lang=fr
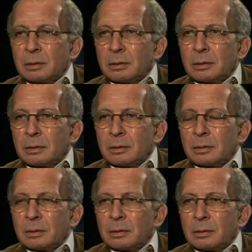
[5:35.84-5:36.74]

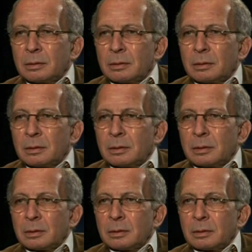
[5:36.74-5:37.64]
inconscience, que je me
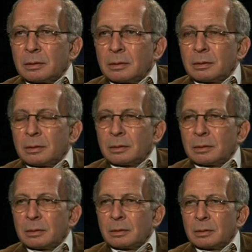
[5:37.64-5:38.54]
suis dit, voilà, peut-être
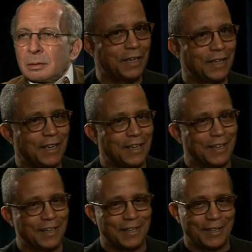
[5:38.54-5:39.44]
qu'il faudrait
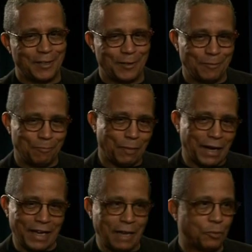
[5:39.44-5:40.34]
euh,
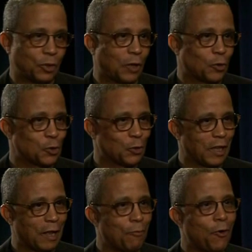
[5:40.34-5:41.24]
parler un peu de la notion
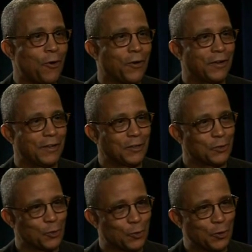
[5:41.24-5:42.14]
de la mort,
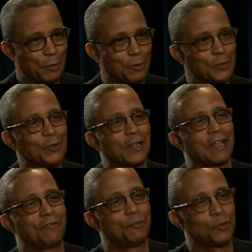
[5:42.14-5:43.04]
ce ah. que représente
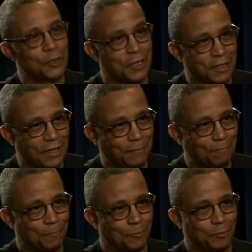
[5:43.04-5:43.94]
la vie pour certains.
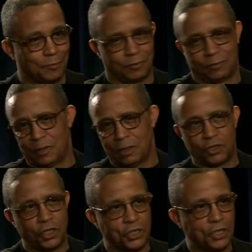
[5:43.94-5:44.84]

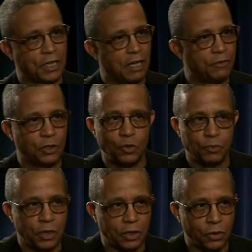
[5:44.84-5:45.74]
Jessica avait tout
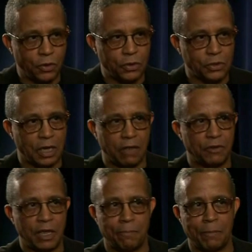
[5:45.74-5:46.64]
pour être heureuse. Elle
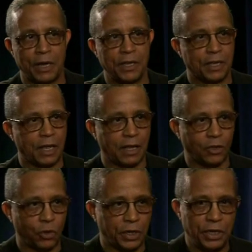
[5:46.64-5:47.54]
avait un mari qu'elle
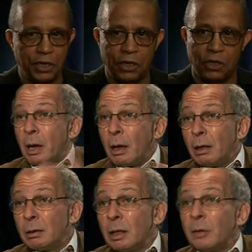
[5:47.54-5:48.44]
adorait. Elle était
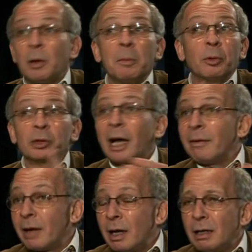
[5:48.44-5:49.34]
euh, belle. Euh,
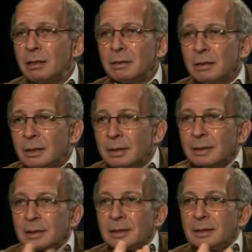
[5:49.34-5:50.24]
euh, le
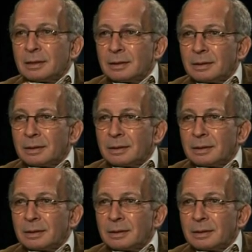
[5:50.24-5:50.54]
voyage